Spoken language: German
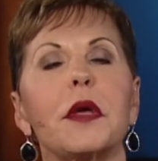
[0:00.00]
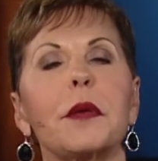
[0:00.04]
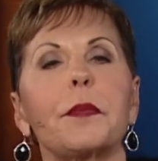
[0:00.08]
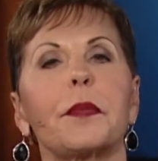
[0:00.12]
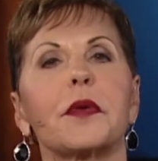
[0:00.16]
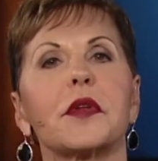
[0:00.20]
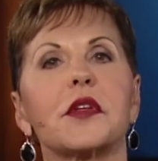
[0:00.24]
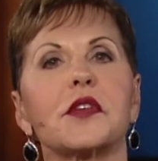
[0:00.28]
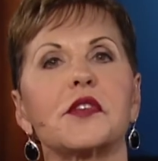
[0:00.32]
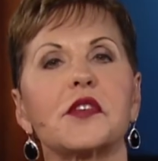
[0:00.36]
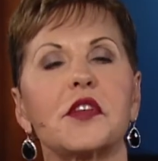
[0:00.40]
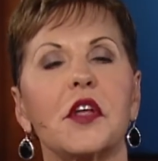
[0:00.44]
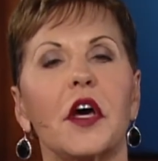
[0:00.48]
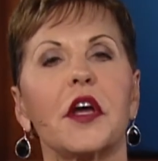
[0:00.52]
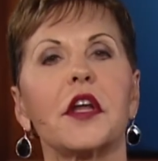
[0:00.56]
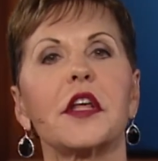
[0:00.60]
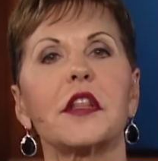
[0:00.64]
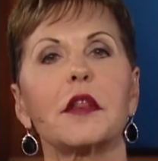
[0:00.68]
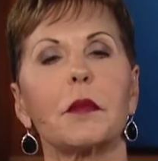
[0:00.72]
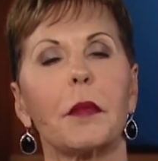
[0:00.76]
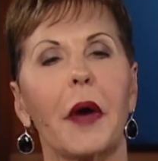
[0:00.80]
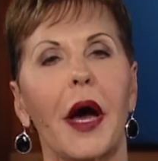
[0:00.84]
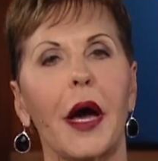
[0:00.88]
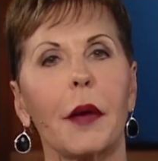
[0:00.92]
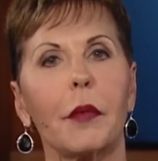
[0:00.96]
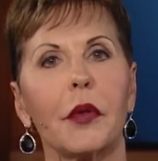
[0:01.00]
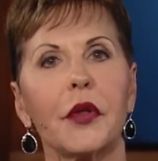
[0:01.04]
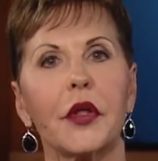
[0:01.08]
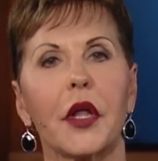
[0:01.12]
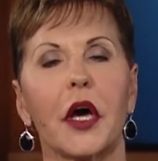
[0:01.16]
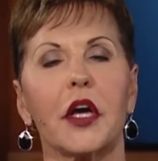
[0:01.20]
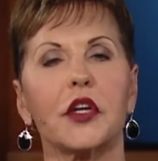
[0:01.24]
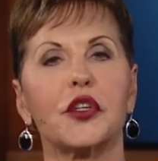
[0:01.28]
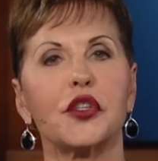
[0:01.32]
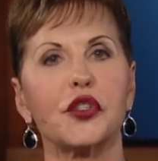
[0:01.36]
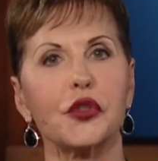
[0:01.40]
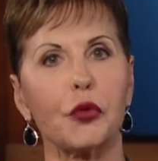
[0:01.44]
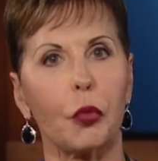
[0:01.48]
Wir sollten die Bibel
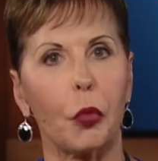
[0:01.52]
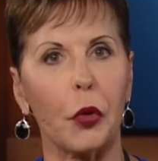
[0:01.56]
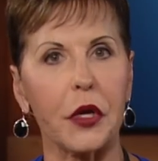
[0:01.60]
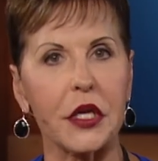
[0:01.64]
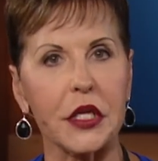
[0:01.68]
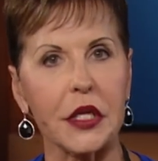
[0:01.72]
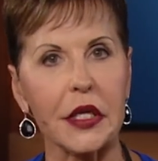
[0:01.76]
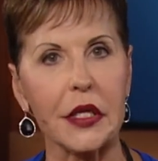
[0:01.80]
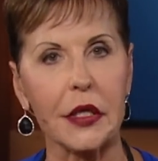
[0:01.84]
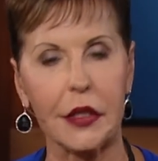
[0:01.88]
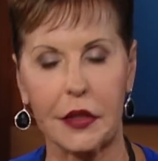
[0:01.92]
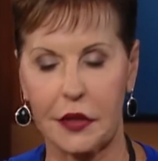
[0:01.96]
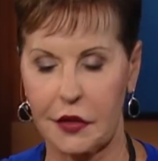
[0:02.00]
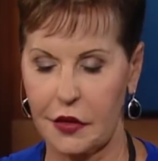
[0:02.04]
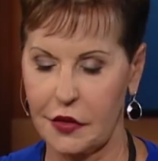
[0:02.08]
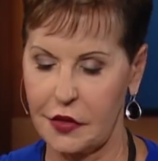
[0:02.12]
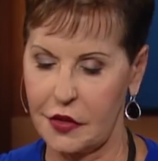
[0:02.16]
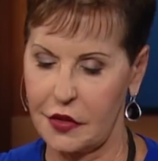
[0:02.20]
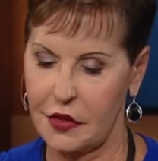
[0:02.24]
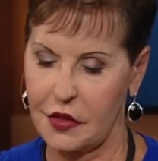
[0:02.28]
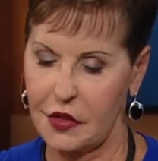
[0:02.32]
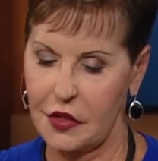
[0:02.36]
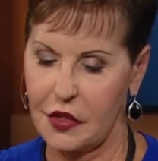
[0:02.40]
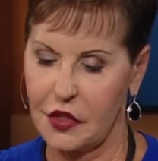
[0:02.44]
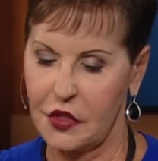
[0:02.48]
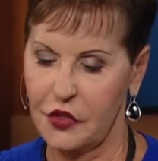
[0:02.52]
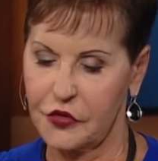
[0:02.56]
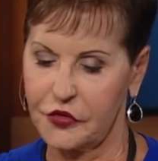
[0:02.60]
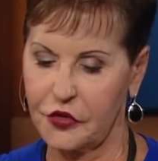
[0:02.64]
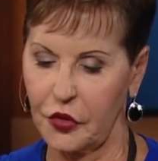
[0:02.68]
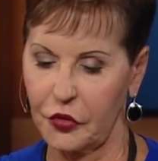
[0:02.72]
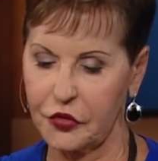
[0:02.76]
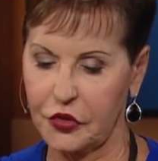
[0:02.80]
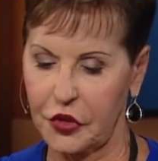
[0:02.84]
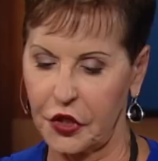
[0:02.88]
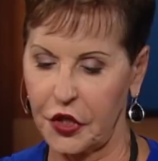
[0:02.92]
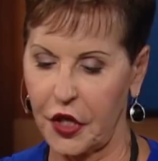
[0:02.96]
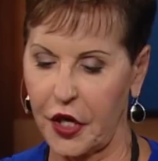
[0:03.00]
allerdings nicht nur lesen,
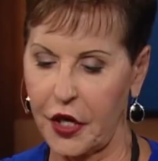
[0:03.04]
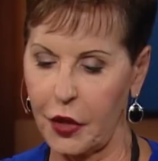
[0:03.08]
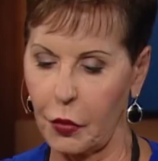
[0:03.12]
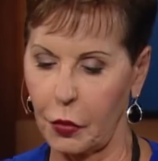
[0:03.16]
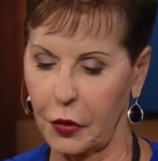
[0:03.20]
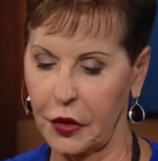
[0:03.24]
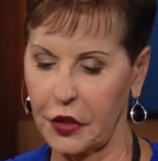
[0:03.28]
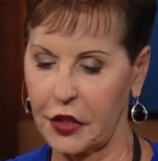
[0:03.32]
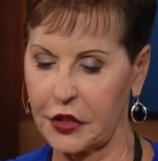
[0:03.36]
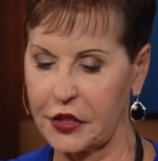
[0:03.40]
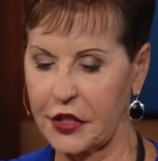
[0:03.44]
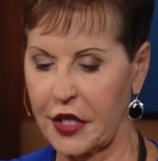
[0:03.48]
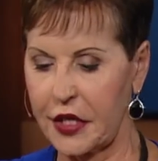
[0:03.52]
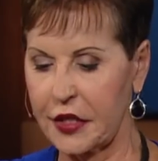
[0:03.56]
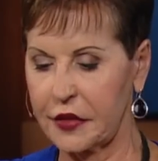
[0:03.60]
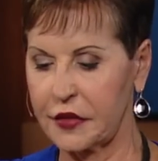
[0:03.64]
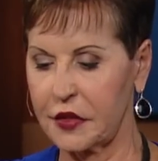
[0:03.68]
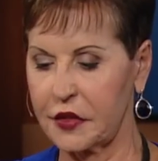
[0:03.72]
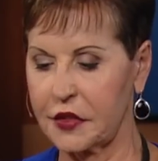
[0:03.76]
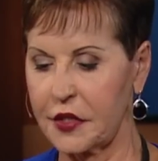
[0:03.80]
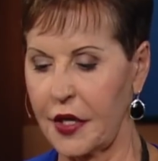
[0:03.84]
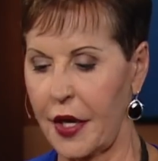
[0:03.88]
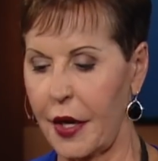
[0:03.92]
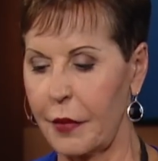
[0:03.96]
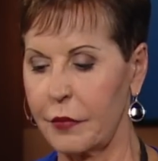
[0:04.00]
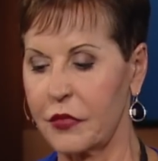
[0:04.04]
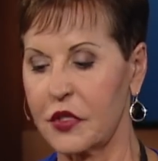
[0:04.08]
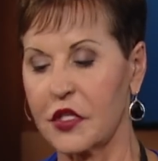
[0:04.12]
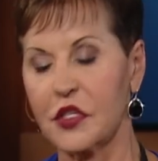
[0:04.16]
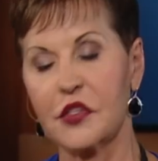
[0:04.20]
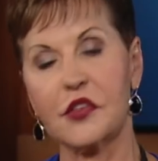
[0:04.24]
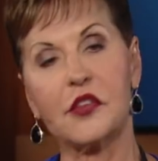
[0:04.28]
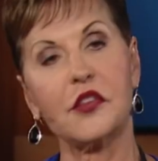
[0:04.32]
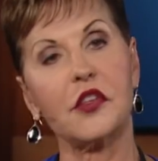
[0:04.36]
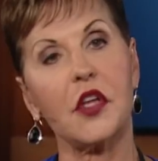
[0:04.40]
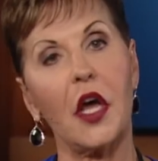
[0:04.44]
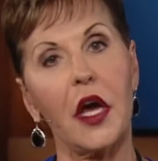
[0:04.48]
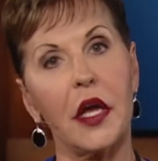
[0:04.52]
sondern sie wirklich studieren.
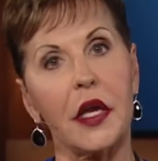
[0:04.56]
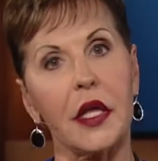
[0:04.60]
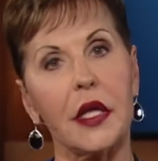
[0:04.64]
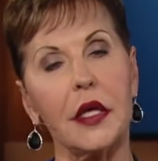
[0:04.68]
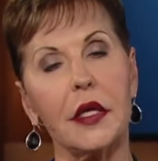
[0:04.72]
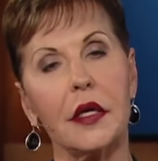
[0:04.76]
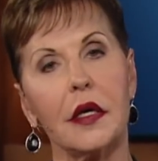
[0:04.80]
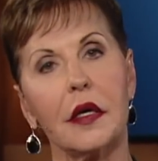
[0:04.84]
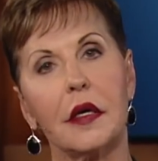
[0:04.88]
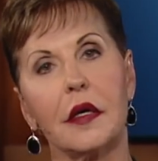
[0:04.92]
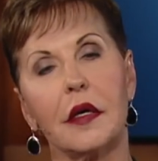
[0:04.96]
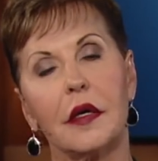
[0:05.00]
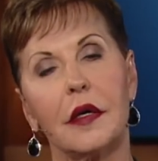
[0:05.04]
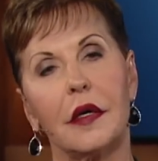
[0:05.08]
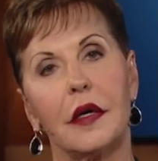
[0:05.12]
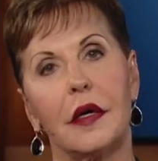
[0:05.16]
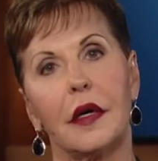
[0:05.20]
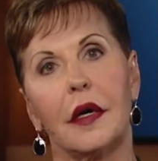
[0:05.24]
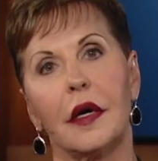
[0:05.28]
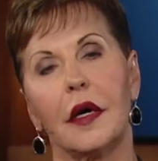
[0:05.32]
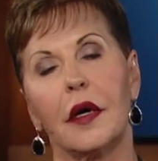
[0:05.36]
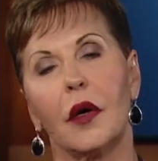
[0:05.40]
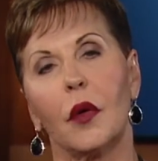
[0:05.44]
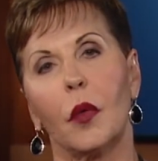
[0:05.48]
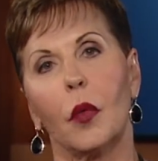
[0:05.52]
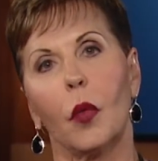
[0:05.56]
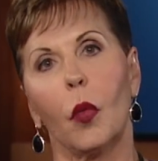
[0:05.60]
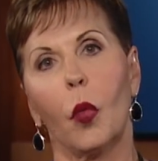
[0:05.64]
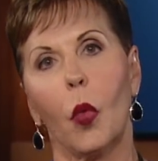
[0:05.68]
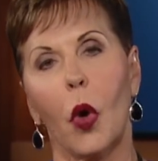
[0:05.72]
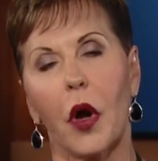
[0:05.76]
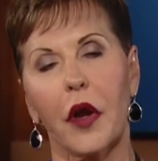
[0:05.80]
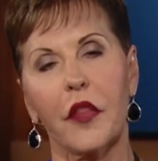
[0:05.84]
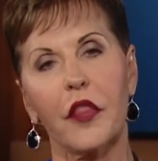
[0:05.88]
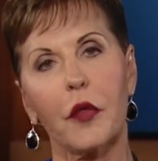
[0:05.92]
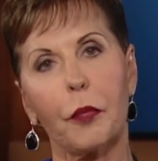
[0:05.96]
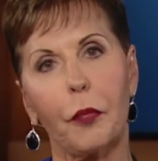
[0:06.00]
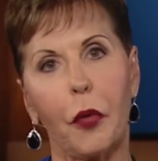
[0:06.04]
Heute wollen wir
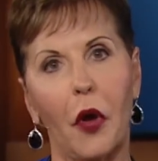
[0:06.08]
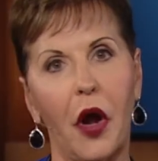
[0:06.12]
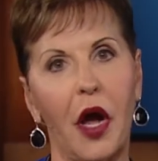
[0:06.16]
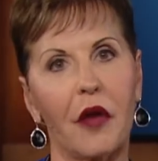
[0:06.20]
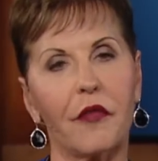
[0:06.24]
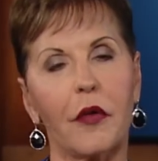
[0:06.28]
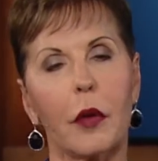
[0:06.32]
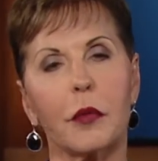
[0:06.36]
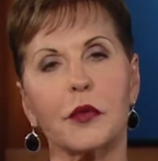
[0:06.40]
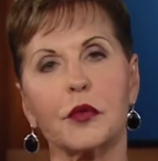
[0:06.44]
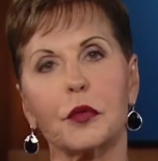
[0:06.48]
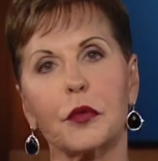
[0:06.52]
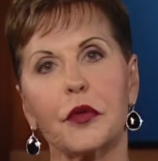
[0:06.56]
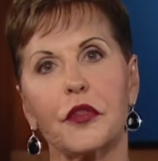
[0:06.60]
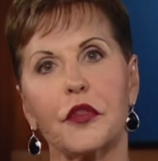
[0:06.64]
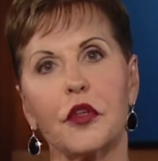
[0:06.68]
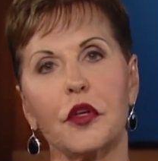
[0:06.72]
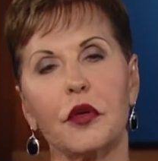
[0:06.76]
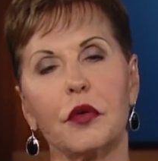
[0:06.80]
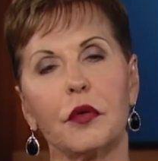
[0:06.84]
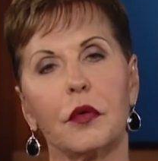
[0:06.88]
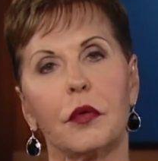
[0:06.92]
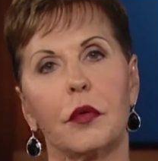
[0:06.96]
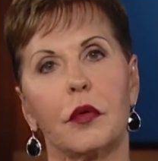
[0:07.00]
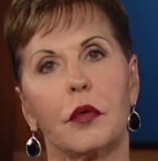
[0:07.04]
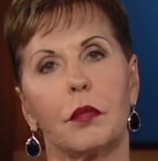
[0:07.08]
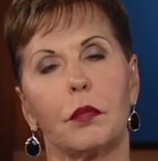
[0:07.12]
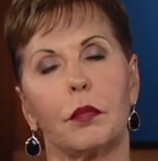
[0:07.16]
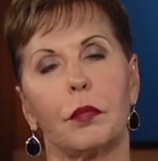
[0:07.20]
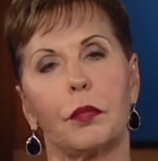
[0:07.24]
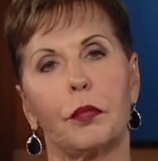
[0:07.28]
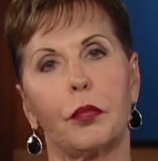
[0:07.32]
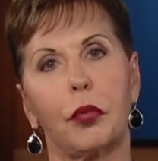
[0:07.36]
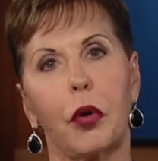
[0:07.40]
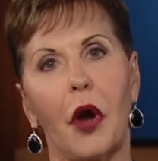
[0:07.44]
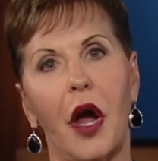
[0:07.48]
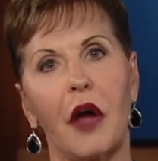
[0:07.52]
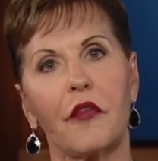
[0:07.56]
Sprüche Kapitel
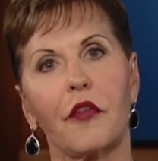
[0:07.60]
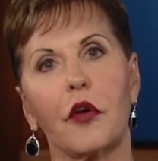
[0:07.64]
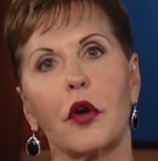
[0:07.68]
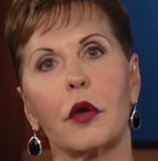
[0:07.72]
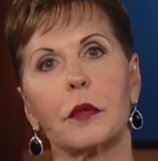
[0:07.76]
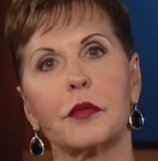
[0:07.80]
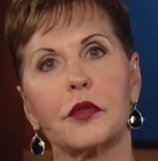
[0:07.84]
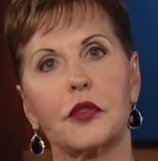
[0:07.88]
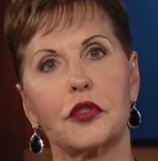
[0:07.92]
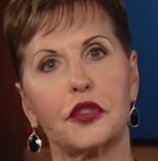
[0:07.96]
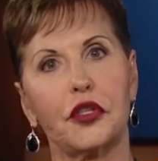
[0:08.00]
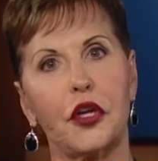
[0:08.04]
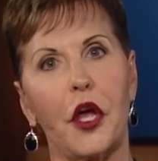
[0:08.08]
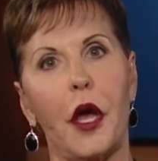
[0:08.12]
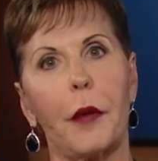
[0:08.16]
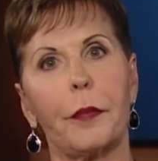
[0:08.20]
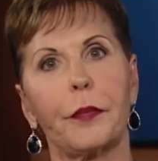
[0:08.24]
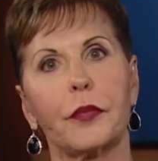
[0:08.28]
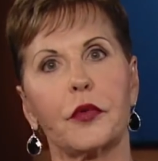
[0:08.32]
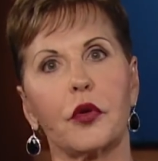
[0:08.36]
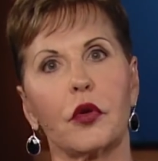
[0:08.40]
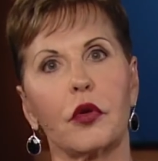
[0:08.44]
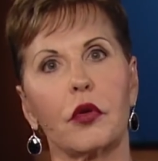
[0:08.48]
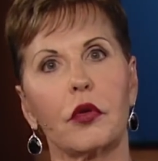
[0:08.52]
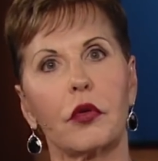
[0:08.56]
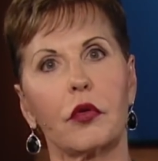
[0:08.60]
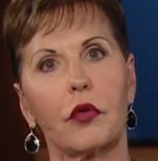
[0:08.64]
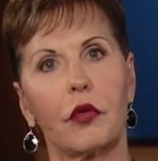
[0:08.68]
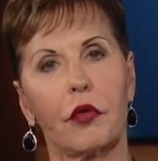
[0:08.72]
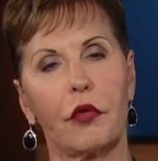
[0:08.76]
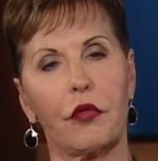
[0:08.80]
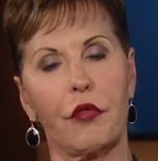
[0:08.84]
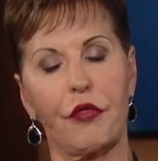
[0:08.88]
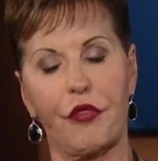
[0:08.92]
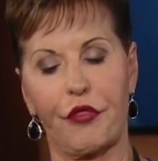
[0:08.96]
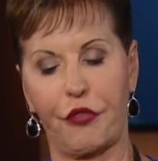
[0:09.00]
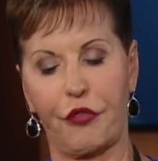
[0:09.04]
3 gemeinsam studieren.